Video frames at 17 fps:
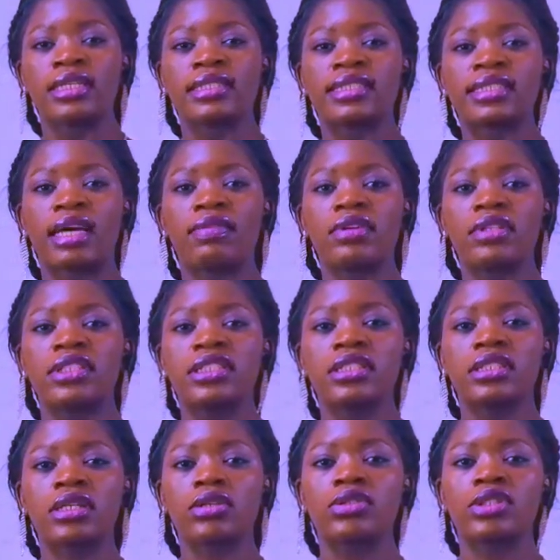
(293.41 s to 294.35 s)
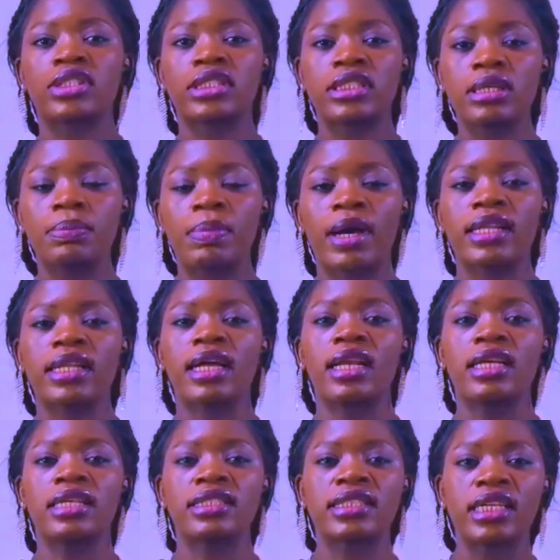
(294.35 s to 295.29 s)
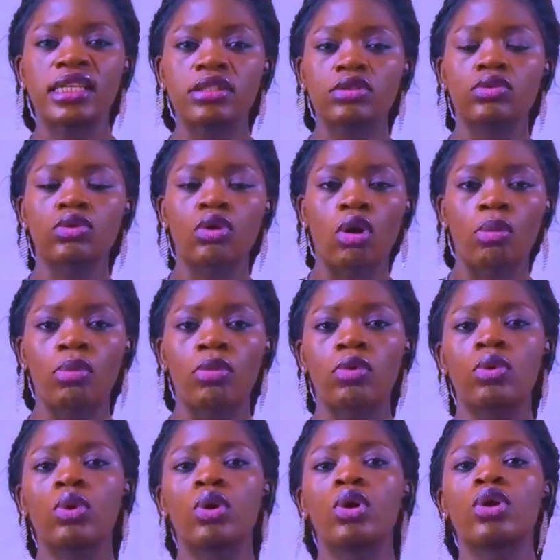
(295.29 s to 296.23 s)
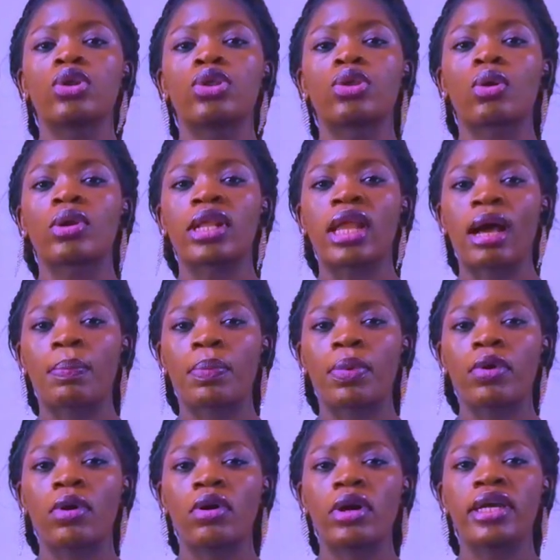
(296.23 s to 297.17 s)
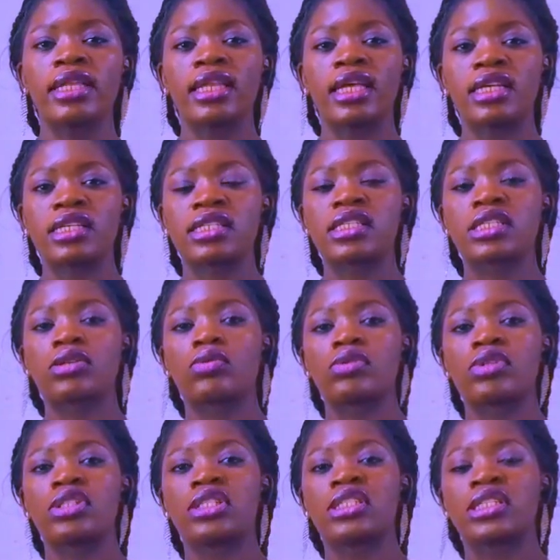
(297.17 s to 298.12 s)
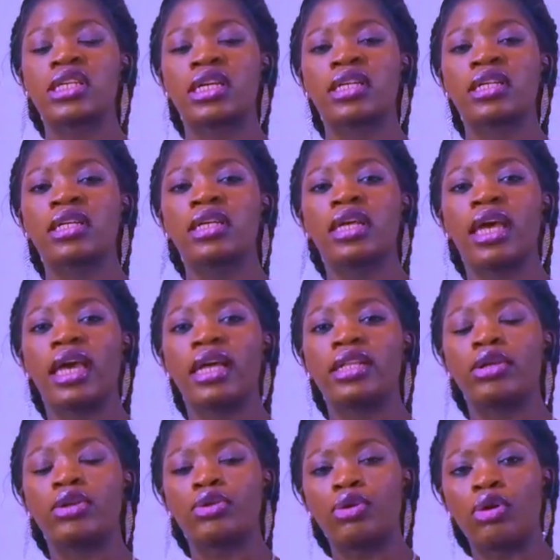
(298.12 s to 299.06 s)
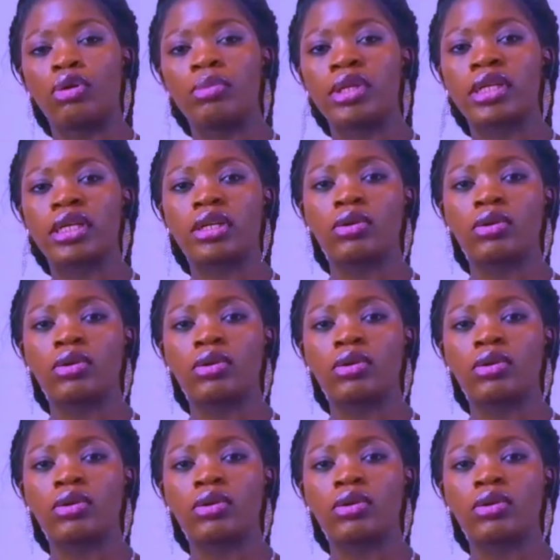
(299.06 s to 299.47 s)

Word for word: Ça veut dire que si pendant les cinq jours normaux, ton apport énergétique quotidien est de 2000